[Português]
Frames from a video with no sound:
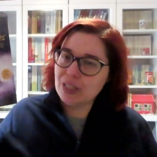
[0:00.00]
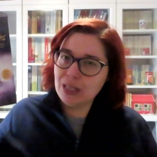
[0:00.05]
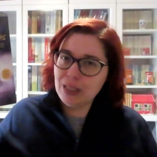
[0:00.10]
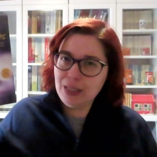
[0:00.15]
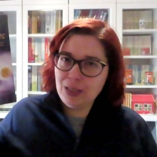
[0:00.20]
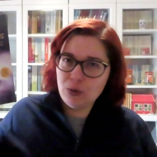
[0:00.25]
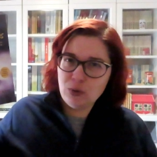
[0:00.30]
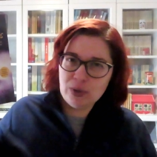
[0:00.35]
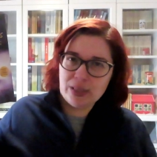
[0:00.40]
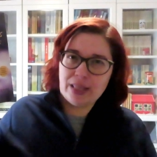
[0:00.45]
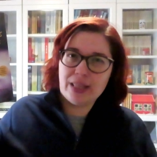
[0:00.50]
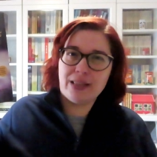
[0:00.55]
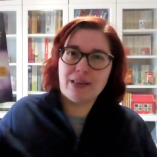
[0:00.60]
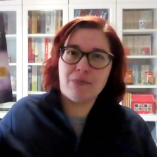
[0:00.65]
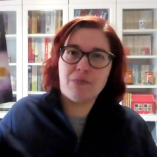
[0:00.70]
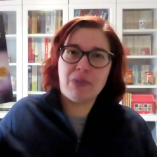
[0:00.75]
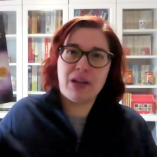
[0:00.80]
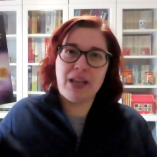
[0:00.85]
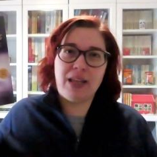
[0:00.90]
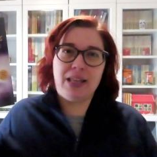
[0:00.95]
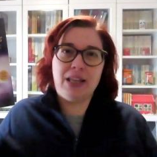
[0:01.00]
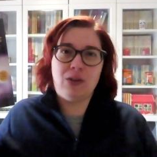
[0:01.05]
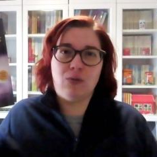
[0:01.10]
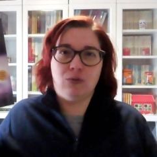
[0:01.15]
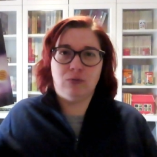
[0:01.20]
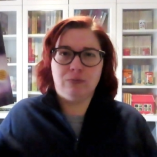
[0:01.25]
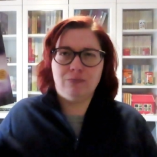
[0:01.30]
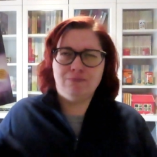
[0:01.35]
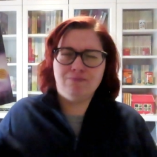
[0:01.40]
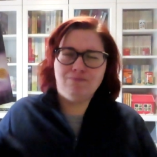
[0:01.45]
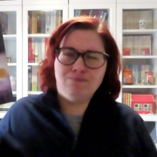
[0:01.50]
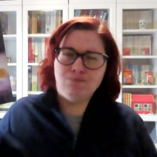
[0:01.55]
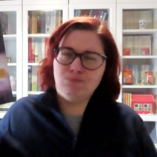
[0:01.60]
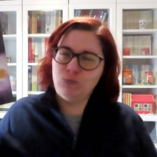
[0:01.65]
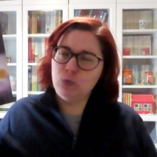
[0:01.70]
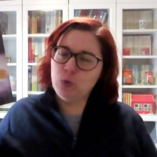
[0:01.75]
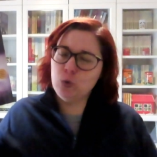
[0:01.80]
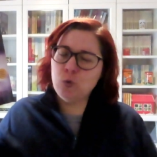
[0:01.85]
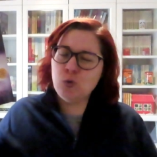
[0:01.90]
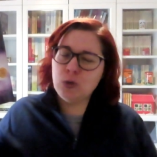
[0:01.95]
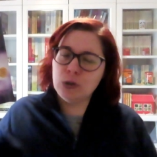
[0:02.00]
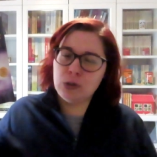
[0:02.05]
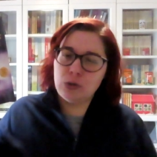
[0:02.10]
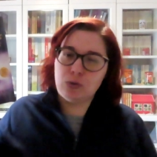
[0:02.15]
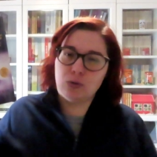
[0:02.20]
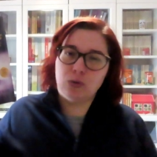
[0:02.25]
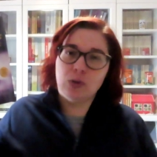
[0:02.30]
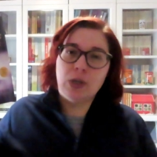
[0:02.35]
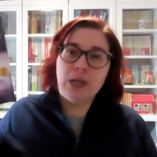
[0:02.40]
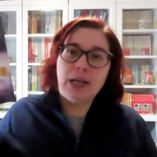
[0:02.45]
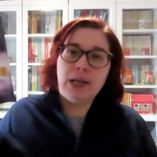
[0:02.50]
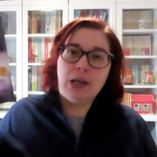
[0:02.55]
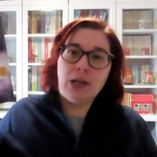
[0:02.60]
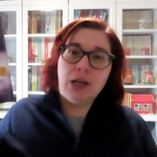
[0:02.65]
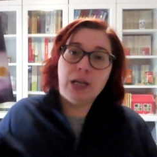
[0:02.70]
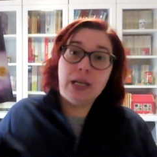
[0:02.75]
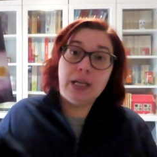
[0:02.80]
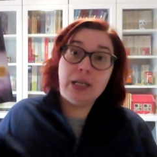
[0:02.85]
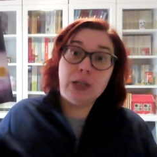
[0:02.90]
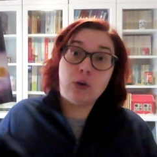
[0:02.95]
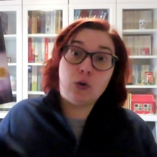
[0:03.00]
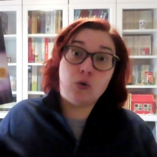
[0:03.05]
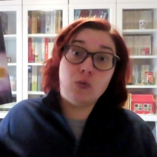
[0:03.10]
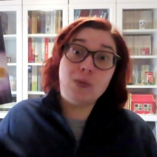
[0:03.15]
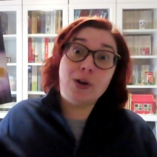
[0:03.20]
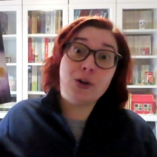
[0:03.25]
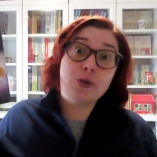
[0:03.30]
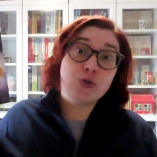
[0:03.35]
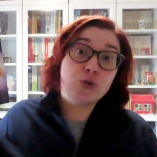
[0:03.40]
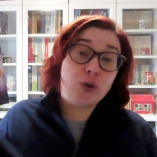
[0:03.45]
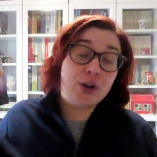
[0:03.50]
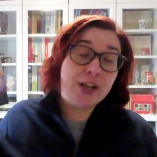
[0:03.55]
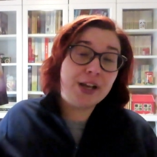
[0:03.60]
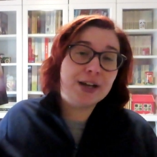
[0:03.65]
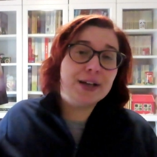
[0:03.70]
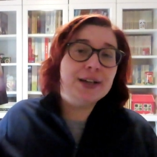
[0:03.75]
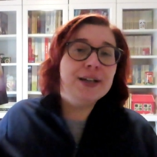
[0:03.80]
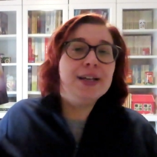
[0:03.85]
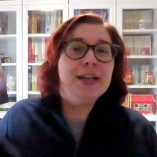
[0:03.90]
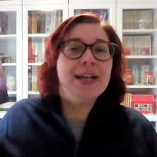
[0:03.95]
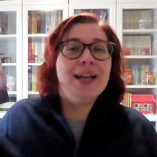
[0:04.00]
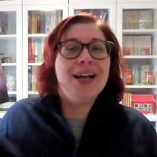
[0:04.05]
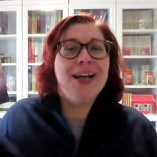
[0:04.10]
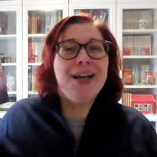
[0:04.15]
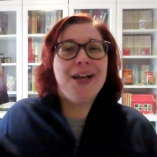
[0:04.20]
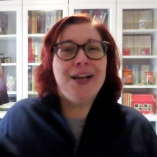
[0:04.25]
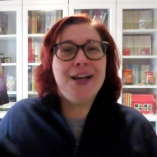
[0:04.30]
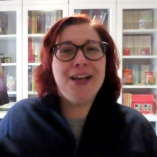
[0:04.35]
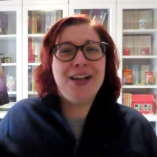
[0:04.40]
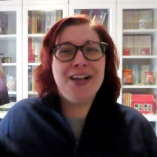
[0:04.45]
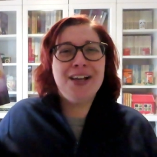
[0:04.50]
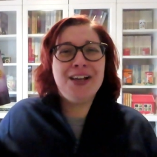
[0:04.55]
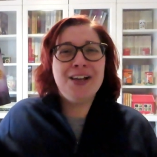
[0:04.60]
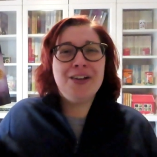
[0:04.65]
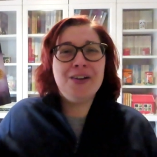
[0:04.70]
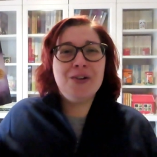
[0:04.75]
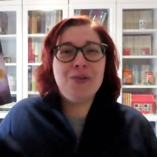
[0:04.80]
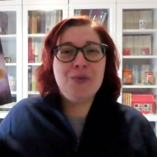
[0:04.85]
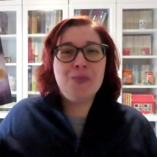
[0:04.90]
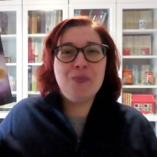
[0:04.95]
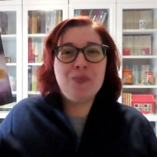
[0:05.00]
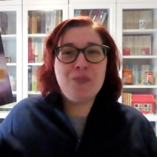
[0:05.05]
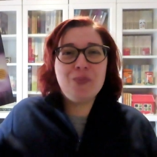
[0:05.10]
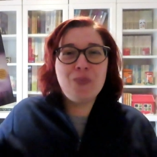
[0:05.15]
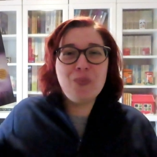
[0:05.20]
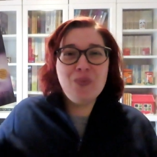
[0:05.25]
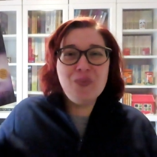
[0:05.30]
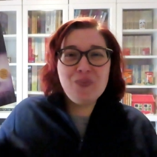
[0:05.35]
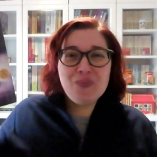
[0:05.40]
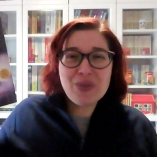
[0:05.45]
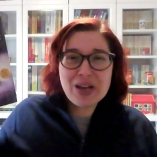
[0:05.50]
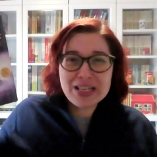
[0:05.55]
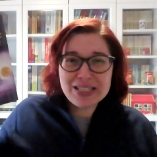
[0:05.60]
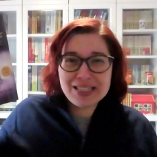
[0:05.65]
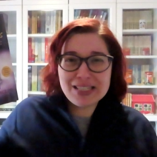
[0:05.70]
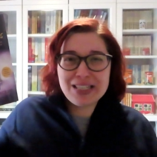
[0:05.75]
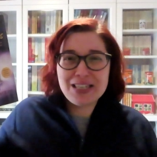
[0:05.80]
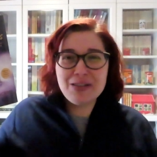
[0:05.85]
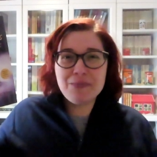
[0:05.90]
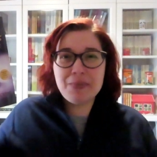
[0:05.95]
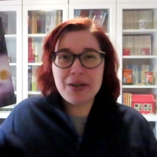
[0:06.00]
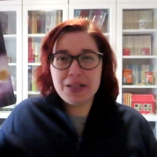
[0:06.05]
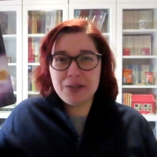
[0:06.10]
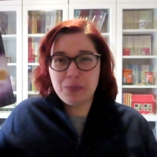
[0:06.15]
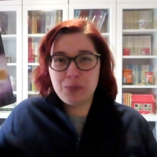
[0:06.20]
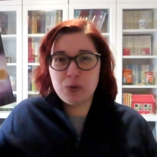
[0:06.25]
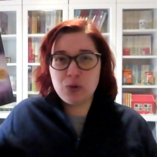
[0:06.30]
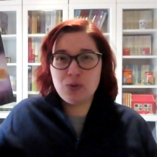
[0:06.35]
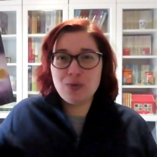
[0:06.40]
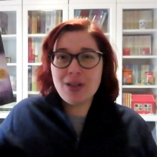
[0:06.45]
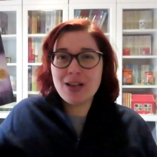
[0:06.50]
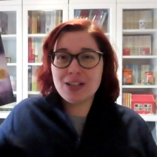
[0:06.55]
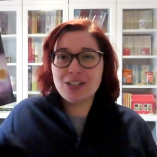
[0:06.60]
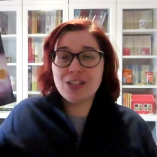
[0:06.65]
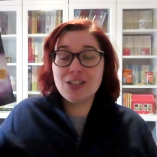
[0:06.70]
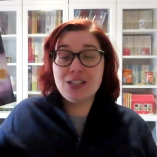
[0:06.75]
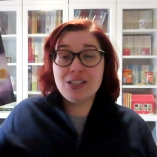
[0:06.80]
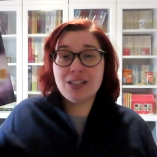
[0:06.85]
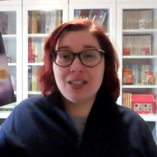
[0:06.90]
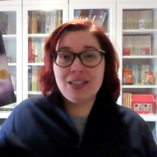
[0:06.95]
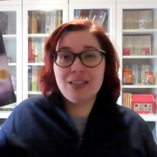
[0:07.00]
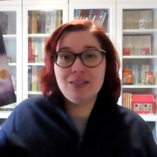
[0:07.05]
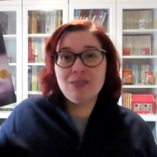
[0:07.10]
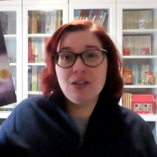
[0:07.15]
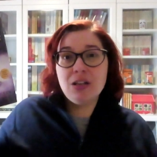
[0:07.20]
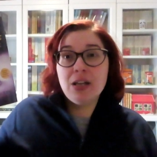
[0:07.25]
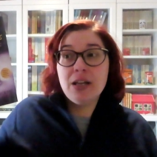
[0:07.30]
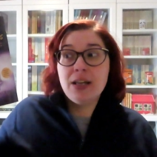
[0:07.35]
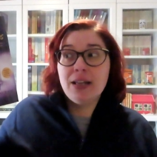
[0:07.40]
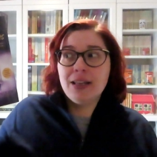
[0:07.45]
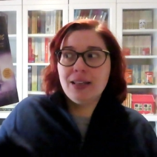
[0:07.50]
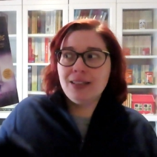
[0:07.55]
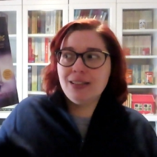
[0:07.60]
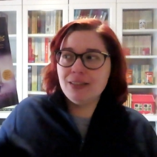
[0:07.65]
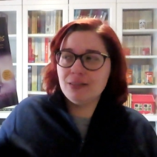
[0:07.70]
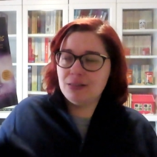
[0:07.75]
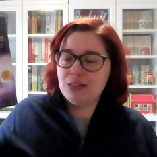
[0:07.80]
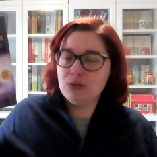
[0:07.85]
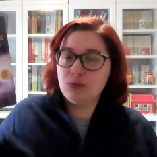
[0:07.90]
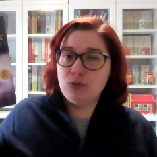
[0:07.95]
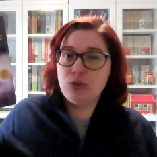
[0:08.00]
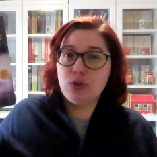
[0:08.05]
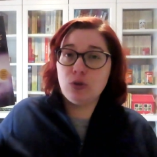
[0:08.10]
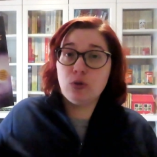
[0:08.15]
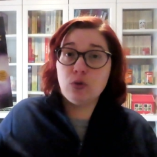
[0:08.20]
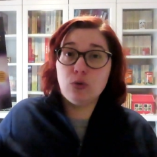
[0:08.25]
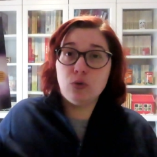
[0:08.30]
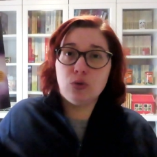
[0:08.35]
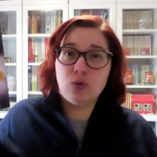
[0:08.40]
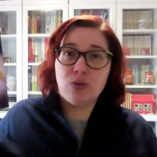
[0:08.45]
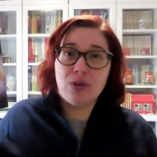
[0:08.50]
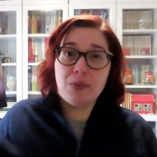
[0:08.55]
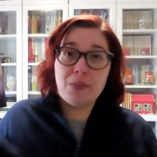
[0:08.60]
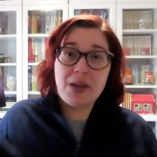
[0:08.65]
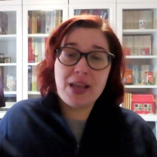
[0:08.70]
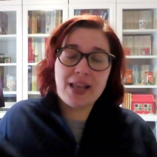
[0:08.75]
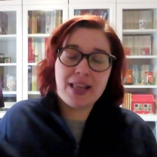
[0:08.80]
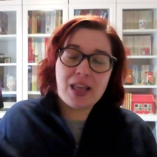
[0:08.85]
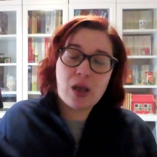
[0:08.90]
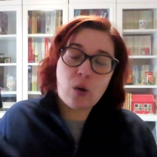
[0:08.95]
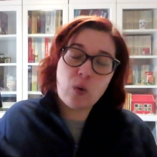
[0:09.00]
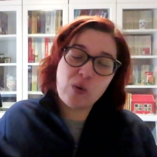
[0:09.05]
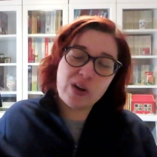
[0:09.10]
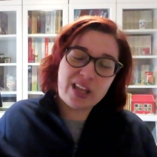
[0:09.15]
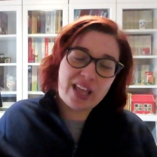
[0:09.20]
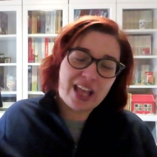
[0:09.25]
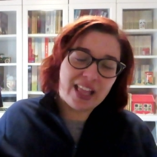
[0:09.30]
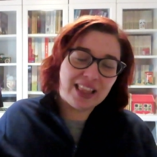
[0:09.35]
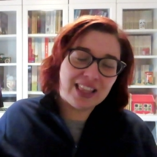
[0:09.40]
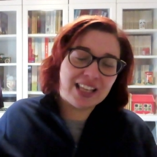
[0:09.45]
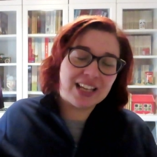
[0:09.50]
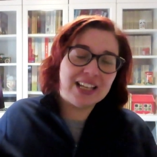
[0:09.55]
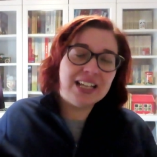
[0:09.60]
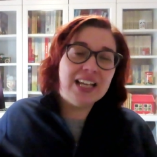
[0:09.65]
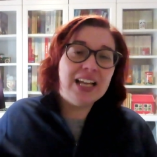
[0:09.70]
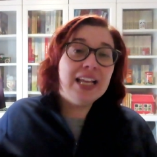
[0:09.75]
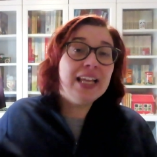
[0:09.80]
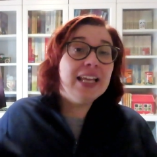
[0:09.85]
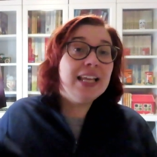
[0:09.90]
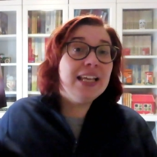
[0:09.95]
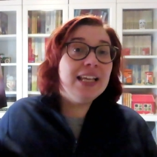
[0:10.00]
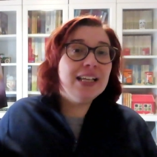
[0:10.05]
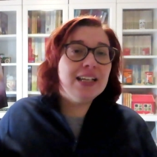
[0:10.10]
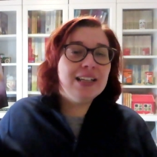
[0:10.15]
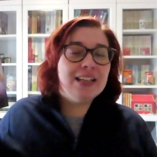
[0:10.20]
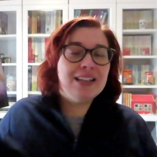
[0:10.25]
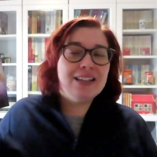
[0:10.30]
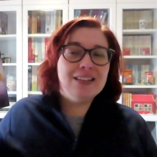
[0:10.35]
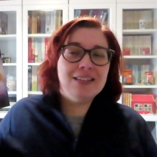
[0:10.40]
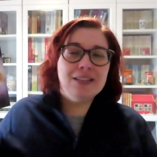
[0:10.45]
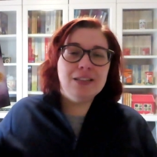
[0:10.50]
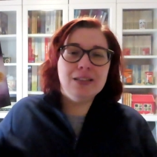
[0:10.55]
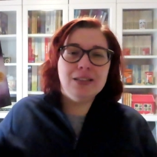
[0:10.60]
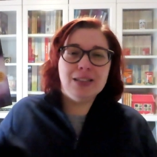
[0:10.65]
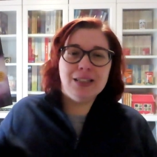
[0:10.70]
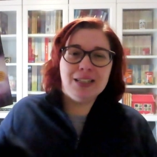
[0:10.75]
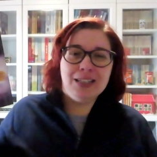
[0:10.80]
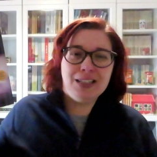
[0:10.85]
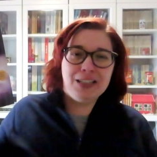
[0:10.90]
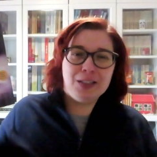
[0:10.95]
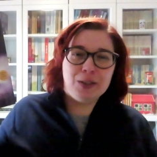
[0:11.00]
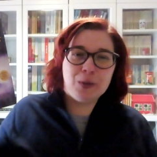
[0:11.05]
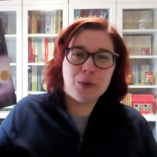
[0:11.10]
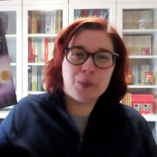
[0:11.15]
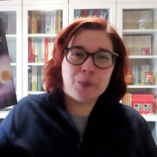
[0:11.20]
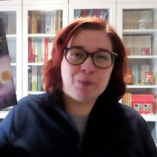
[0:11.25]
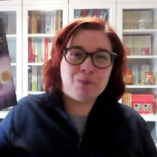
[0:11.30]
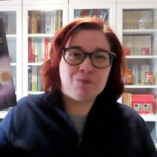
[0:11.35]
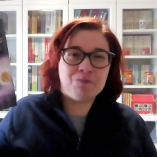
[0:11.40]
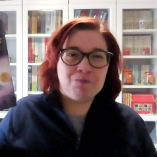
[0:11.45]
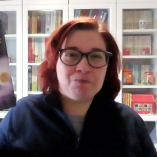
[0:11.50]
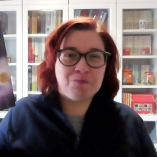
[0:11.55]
E deu aqui também aqui um, um outro uh, rumo à história. Uh, mais aqui, mais personagens que então se cruzam também aqui com a ETA e que uh,